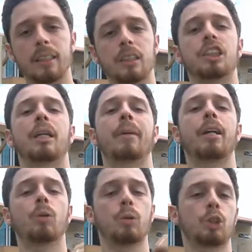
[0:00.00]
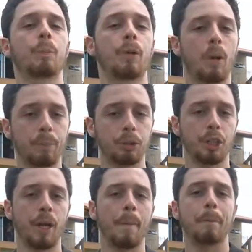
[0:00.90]
Se chama recursos próprios
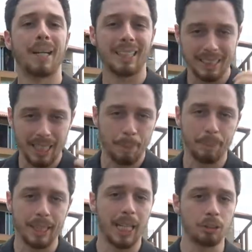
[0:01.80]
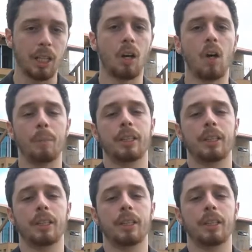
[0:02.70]
para serem aplicados na obra.